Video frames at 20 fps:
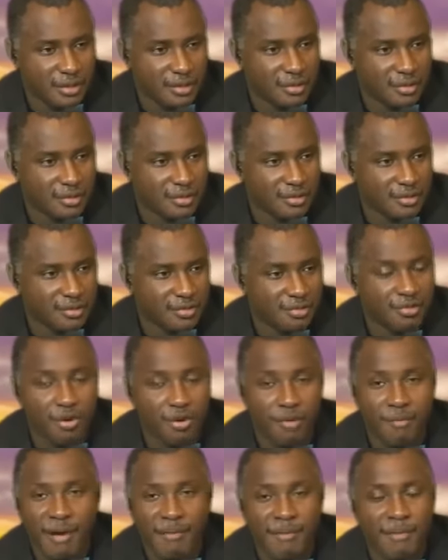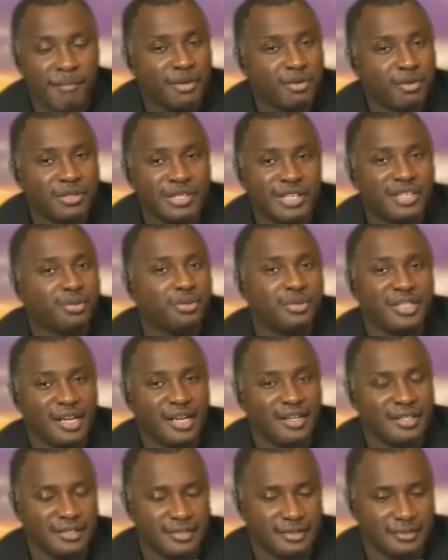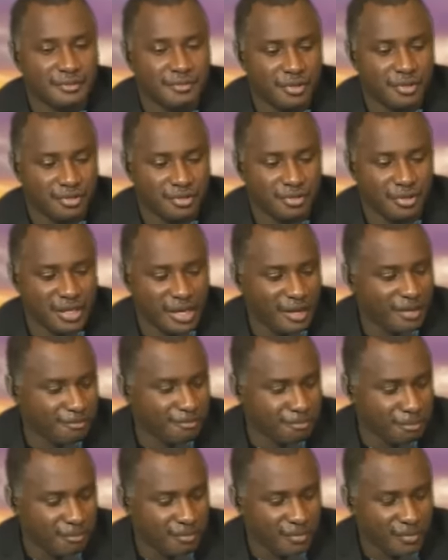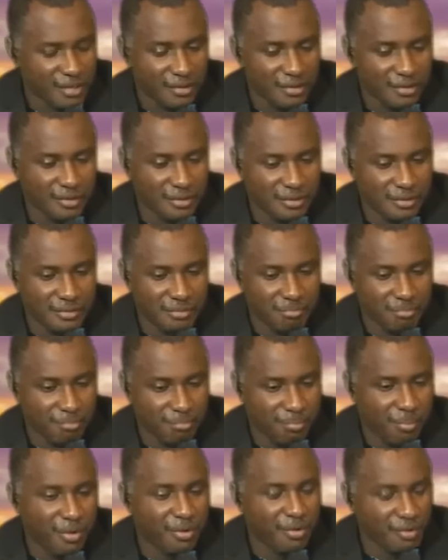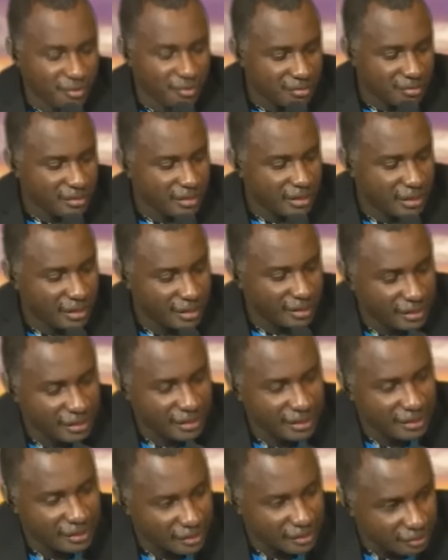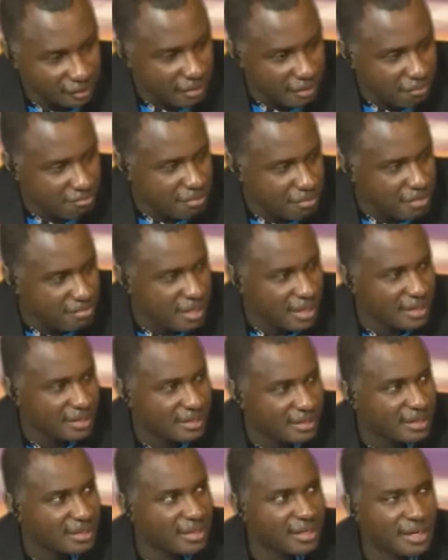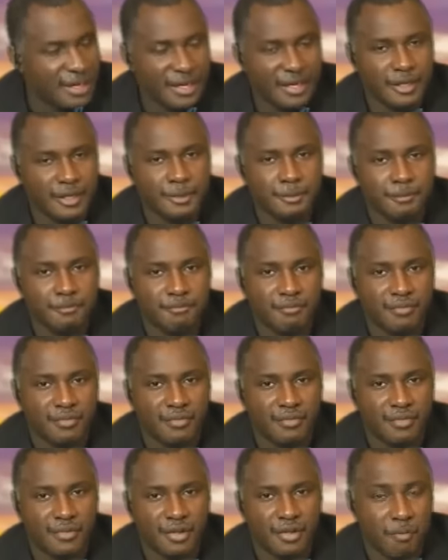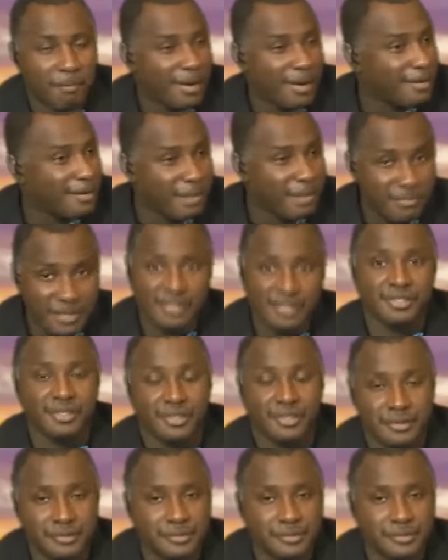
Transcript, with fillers: Euh, donc on ne parle même pas de trio de tête. Dans ce cas, euh, Paul est clair, ou la Bible est assez claire. On parle même d'un seul